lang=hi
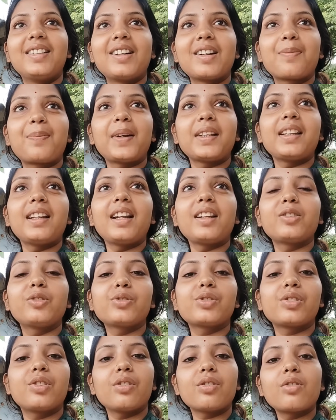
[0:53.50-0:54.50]
और पता ना
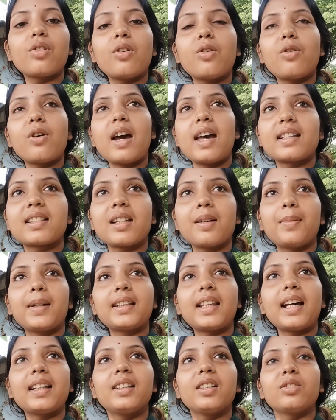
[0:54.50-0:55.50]
दूसरों को वो ऐसा
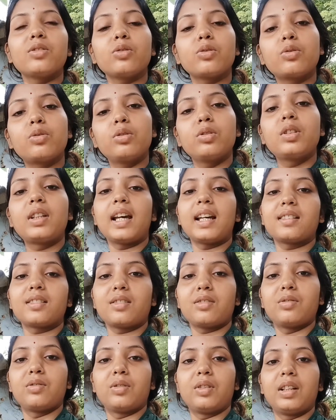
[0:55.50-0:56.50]
बताते हो तो खुद
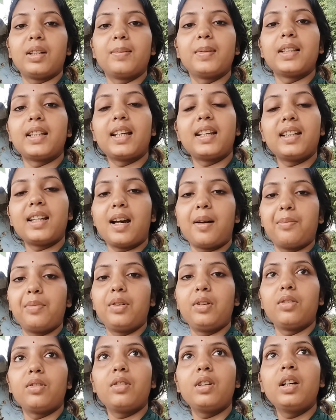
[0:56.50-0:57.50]
कैसा होंगे बताइए आप
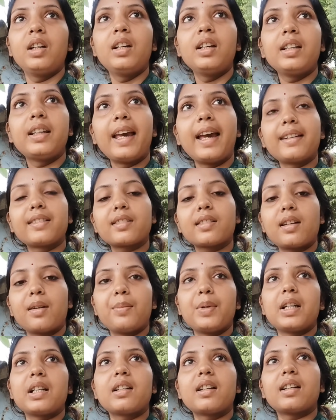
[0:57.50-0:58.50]
ही लोग कि ऐसे
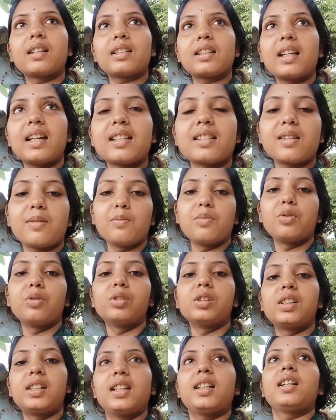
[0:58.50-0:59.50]
कमेंट करते हैं ऐसे
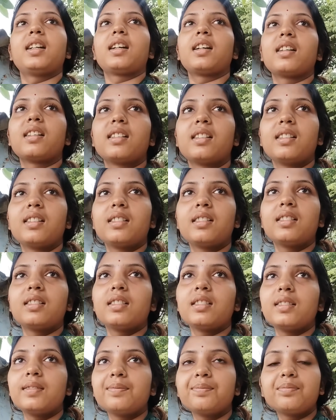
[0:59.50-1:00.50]
बोलते हैं
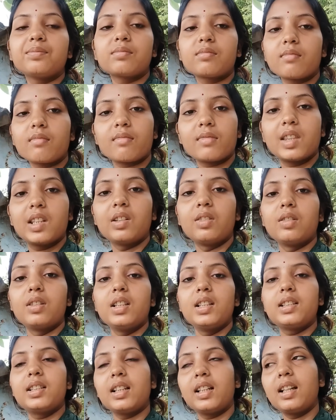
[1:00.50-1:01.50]
तो
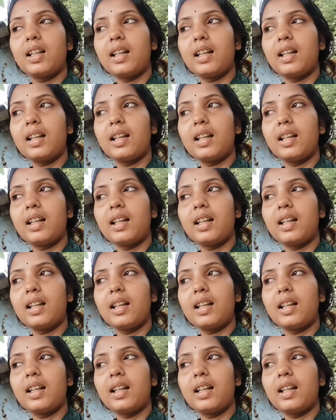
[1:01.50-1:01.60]
इसी